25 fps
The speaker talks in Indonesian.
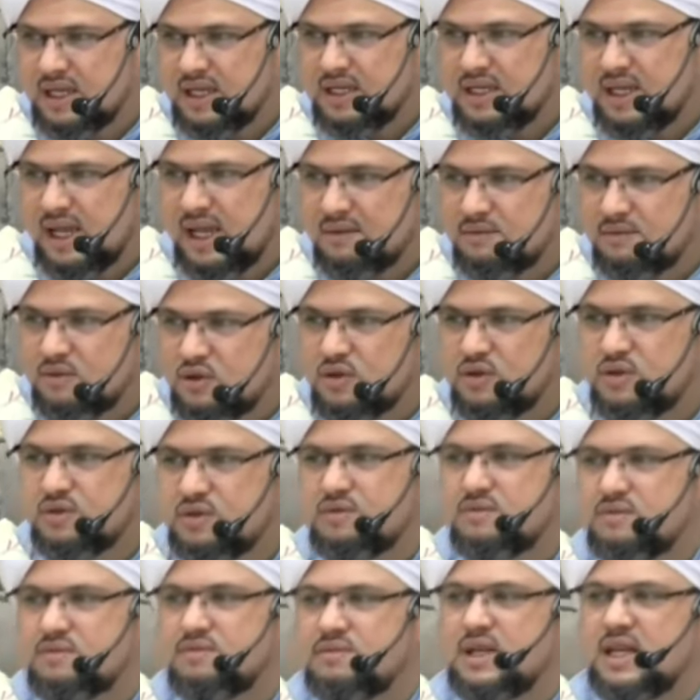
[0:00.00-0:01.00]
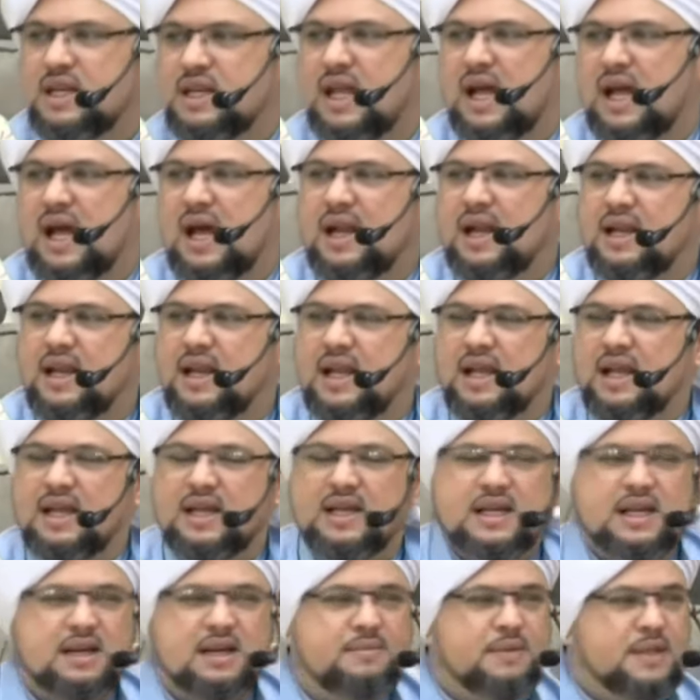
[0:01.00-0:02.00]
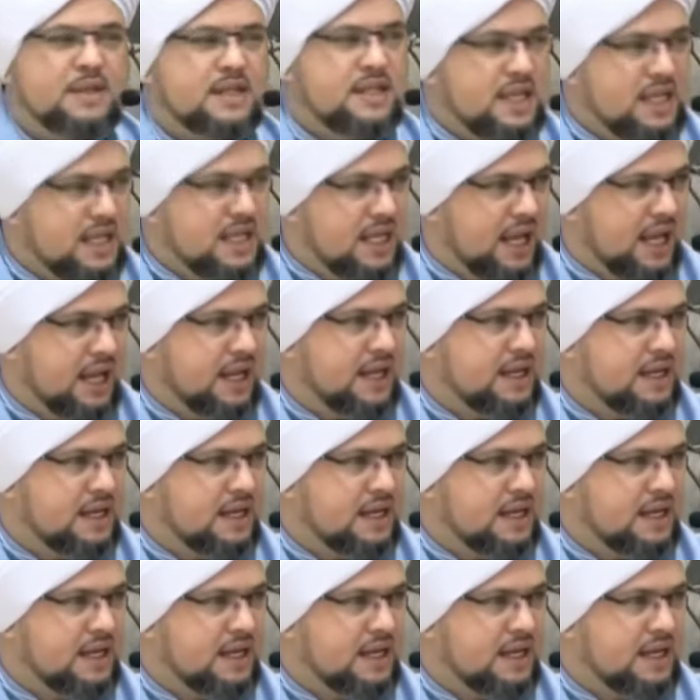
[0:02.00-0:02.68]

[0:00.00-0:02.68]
namun bila ada kepentingan